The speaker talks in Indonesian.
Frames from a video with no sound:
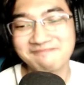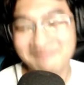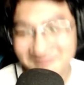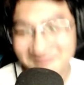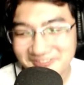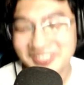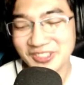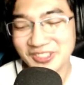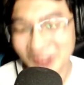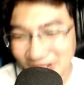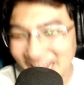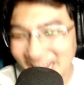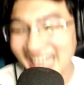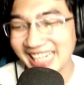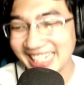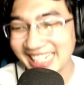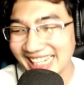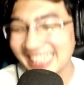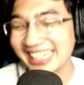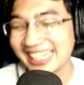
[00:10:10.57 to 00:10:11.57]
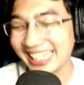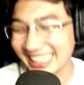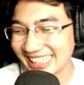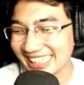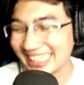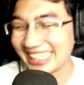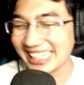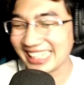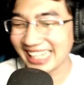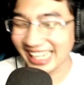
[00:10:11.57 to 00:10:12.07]
suka nih yang kayak
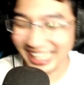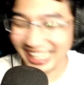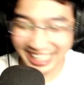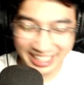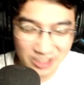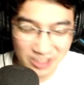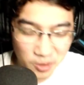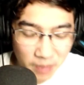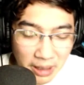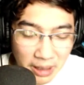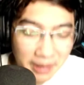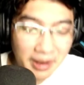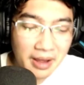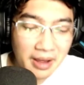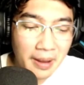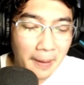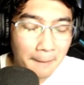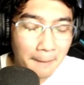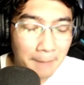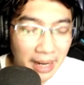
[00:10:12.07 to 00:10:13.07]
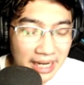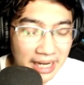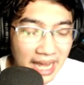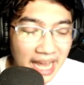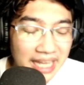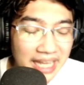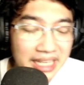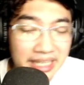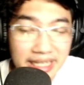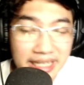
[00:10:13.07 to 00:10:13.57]
gini nih ya, cuman ya, makanya, pada
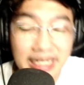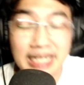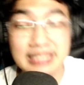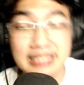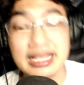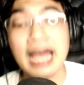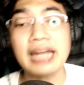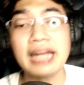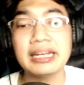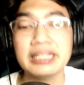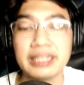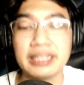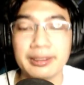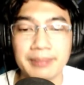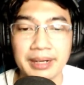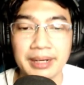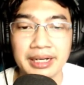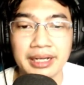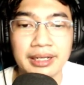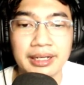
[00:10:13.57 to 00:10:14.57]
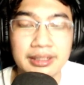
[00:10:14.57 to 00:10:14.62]
akhirnya nggak jadi ya man ya